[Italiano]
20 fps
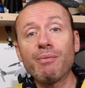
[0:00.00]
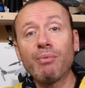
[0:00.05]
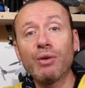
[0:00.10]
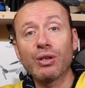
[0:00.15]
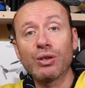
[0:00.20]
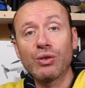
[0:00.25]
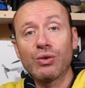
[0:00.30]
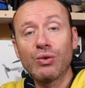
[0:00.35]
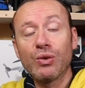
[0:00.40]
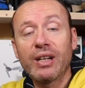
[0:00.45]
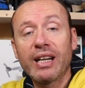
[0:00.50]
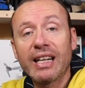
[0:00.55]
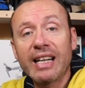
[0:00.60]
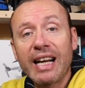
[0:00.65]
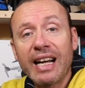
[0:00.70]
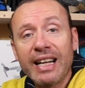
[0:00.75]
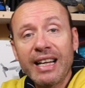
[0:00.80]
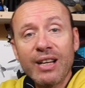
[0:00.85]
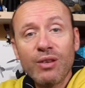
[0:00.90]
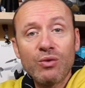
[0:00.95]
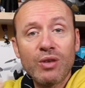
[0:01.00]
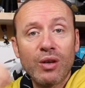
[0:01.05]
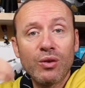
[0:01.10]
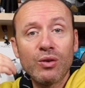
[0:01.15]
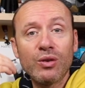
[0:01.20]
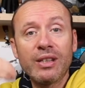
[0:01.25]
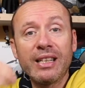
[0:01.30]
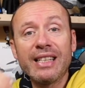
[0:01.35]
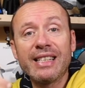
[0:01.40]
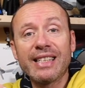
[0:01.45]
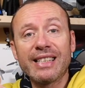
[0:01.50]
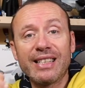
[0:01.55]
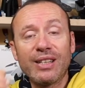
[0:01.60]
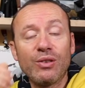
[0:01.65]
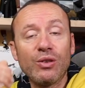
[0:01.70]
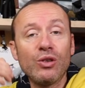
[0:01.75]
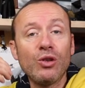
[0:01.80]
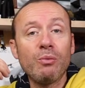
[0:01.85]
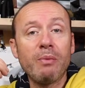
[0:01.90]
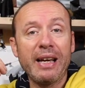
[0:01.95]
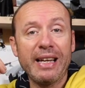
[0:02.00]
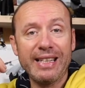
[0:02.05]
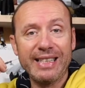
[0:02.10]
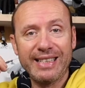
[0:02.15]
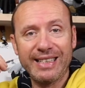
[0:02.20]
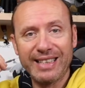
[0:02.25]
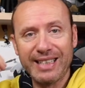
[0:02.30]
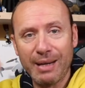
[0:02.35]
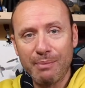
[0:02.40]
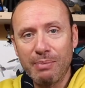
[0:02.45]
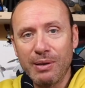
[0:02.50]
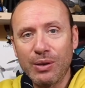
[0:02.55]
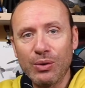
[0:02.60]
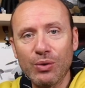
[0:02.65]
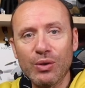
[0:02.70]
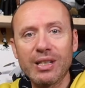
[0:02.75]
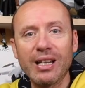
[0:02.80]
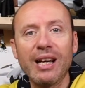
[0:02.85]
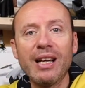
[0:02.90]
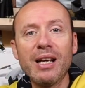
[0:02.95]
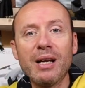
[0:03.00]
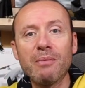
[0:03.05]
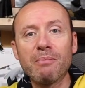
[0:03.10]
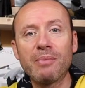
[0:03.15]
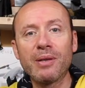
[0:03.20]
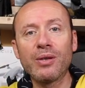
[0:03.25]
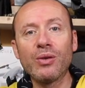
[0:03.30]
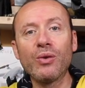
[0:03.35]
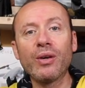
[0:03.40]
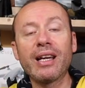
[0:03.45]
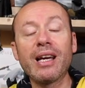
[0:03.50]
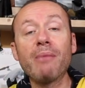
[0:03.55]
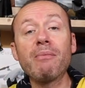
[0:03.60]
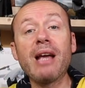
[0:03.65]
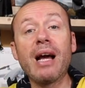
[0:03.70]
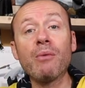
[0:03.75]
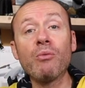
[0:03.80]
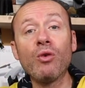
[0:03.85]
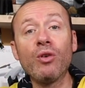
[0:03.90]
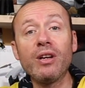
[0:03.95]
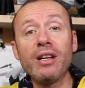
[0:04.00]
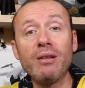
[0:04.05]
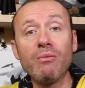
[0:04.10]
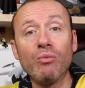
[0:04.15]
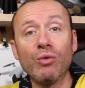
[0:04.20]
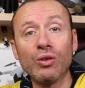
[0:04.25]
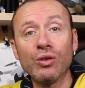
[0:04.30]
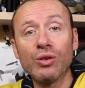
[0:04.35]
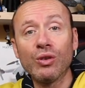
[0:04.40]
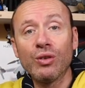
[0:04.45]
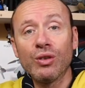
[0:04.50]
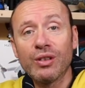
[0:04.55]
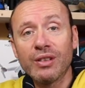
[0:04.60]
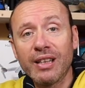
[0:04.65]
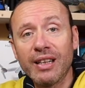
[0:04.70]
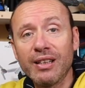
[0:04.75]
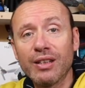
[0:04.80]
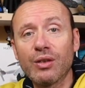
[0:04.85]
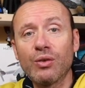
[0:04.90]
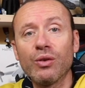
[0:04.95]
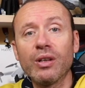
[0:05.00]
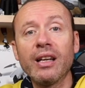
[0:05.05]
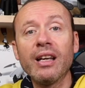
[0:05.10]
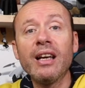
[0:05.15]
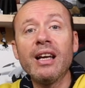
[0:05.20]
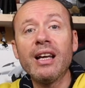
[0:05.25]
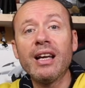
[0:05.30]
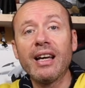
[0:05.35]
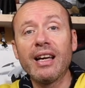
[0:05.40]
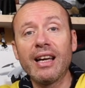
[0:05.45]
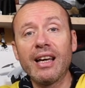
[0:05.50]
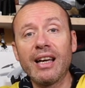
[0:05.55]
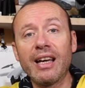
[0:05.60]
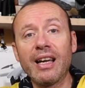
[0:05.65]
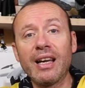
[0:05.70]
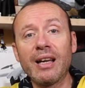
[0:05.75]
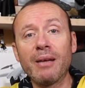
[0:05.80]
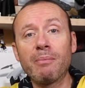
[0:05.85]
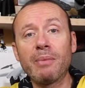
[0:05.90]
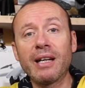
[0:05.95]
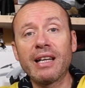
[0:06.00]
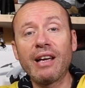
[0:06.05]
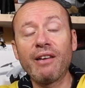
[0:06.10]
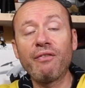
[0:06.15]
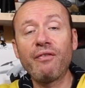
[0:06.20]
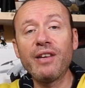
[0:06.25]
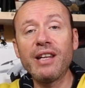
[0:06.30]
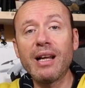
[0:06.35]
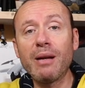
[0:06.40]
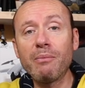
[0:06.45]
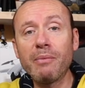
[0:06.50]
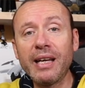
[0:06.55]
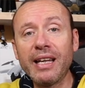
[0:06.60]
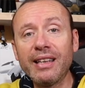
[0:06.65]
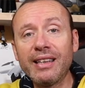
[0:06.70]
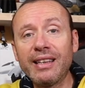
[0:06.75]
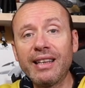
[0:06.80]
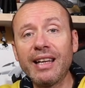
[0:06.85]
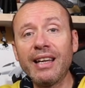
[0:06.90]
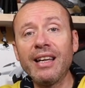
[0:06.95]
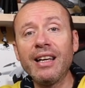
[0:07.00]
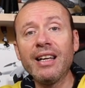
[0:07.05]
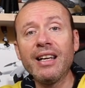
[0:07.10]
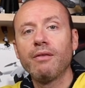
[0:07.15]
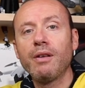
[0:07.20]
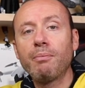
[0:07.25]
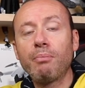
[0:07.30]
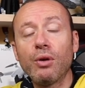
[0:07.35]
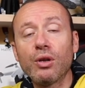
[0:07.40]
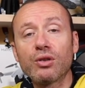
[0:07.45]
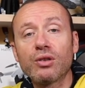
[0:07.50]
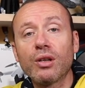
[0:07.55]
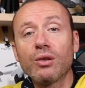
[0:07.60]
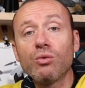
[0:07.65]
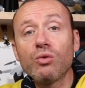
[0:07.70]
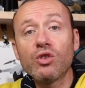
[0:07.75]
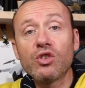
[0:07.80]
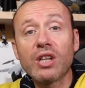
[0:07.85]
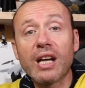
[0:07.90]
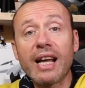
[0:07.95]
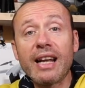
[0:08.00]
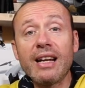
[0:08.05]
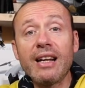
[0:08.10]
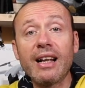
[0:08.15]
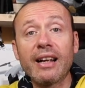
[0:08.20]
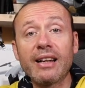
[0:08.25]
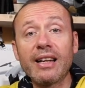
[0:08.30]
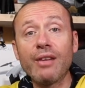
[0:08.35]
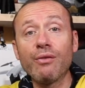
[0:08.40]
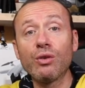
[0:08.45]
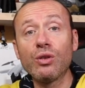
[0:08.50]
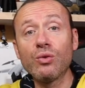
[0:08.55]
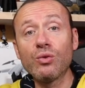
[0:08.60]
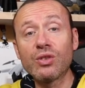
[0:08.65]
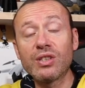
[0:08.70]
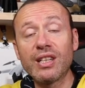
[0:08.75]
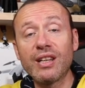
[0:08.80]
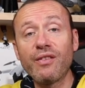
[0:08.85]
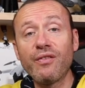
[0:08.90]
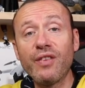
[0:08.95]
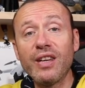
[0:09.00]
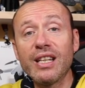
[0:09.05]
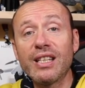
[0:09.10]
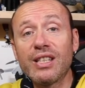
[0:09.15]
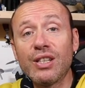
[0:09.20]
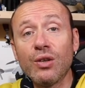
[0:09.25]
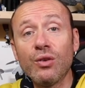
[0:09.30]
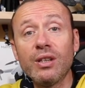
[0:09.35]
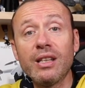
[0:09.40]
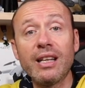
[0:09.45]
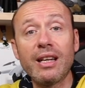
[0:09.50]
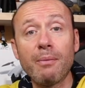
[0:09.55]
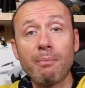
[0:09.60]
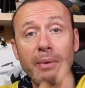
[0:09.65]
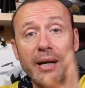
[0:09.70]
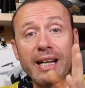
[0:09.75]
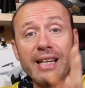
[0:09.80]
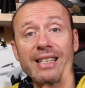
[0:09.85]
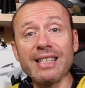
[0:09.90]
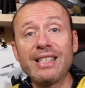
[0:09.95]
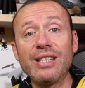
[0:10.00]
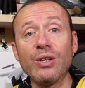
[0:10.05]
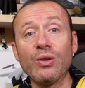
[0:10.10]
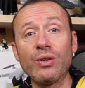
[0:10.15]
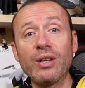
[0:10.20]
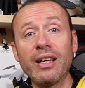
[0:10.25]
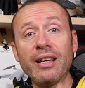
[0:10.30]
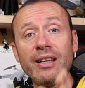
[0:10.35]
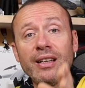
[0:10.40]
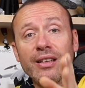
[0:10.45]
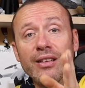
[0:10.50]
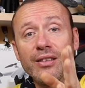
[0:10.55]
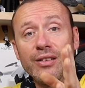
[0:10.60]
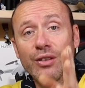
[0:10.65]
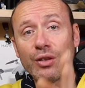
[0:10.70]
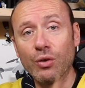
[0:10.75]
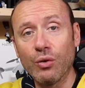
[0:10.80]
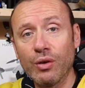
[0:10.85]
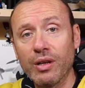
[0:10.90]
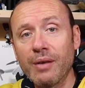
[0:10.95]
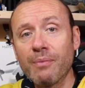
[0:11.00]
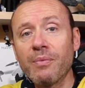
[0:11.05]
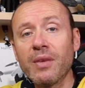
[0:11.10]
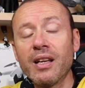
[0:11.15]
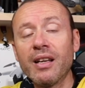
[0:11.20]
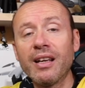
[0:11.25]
porto sul canale una notizia secondo me strepitosa per noi che amiamo il mondo dei droni, eh, perché finalmente vi posso annunciare l'arrivo di un servizio di riparazione droni,